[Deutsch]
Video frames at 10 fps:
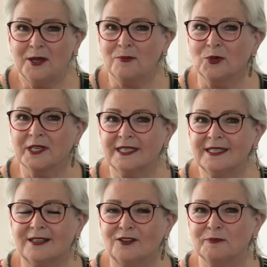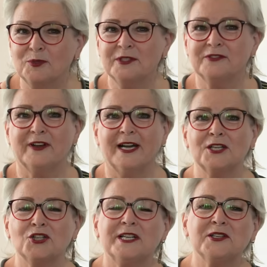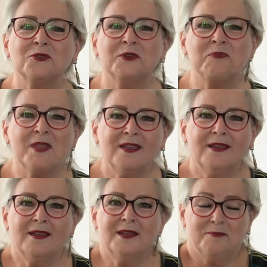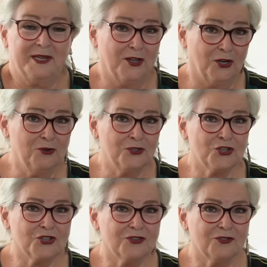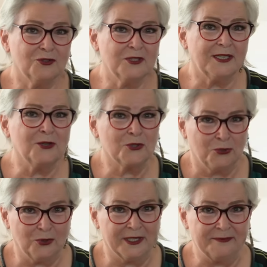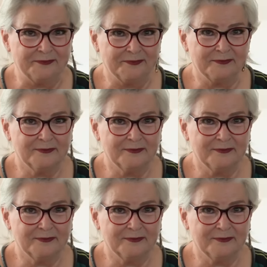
moderiere auf Bühnen Veranstaltungen, bin Coach und Autorin.